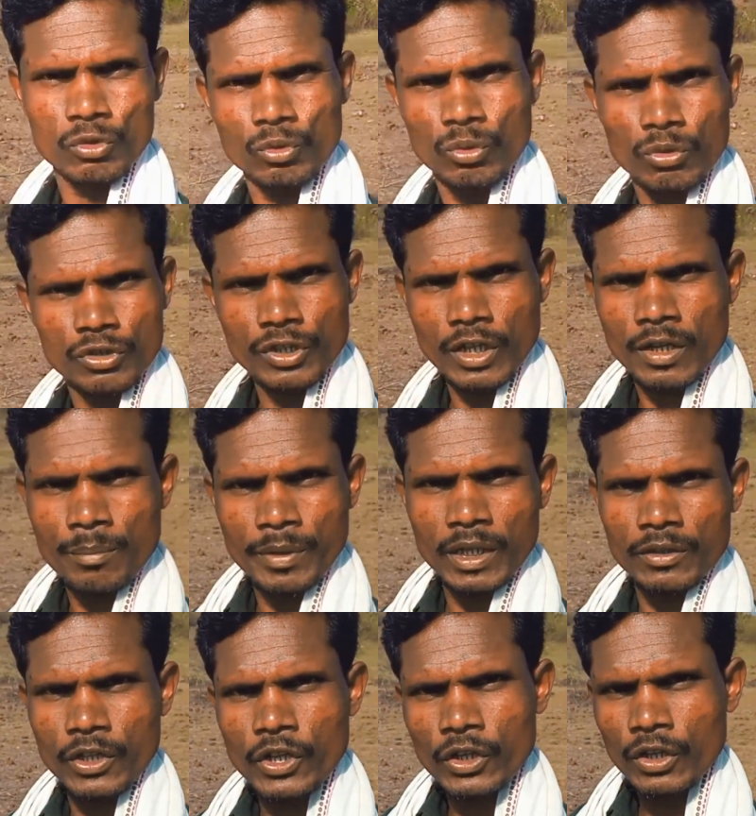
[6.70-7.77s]
दूर से ही मैं
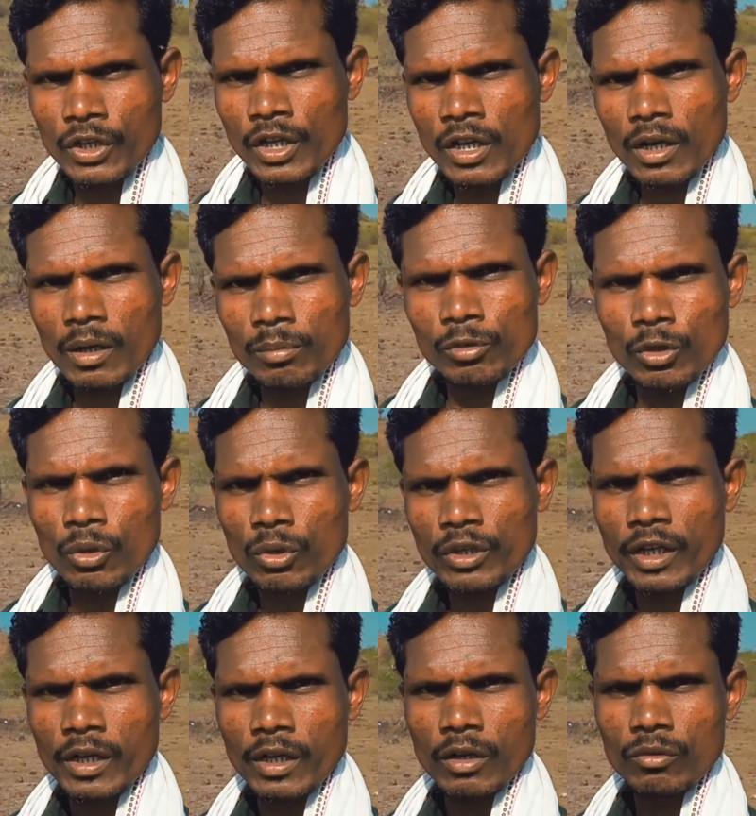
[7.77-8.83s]
देख के अब लौट
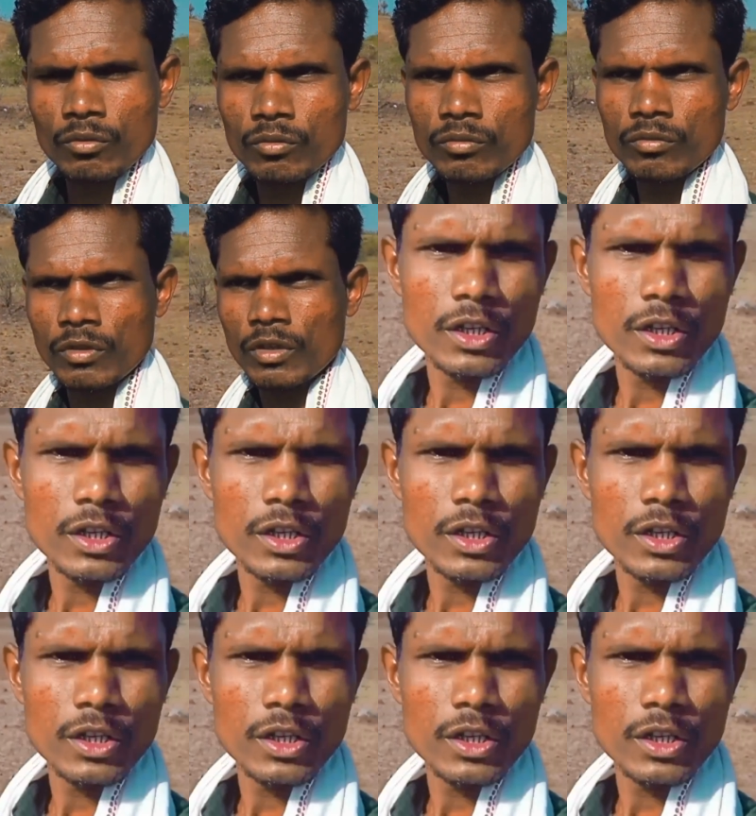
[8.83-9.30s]
गया हूँ